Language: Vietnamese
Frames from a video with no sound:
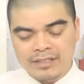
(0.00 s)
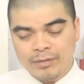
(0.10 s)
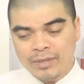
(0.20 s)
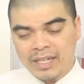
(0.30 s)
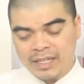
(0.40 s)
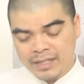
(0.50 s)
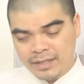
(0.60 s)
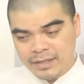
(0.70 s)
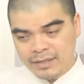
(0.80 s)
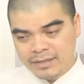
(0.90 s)
trong
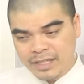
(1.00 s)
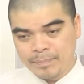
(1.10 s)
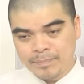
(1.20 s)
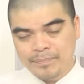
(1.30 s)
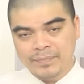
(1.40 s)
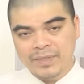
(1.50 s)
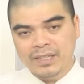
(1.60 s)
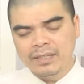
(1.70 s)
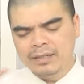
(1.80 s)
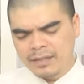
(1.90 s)
cái dịp
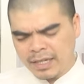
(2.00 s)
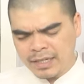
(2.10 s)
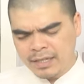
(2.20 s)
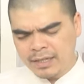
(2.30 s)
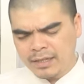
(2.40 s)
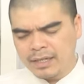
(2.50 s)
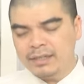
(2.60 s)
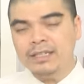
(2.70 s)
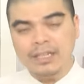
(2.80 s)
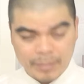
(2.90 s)
từ nay
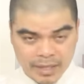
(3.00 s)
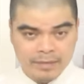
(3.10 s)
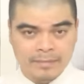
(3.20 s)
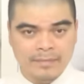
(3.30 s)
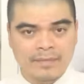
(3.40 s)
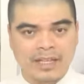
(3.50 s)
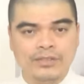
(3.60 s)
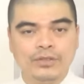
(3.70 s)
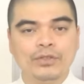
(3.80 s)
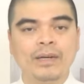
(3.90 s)
đến Tết Thanh Minh,
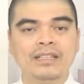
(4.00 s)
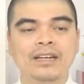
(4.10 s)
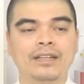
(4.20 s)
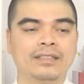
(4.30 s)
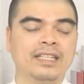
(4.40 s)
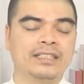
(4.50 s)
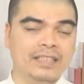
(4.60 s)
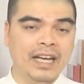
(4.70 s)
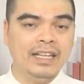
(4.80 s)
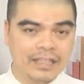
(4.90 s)
giúp cho ban thờ được sạch
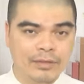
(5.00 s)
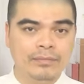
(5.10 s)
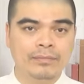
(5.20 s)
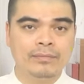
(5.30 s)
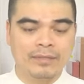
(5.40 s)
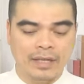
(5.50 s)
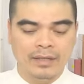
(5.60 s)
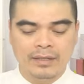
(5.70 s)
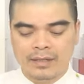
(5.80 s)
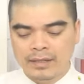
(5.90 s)
sẽ, hanh thông. Đó.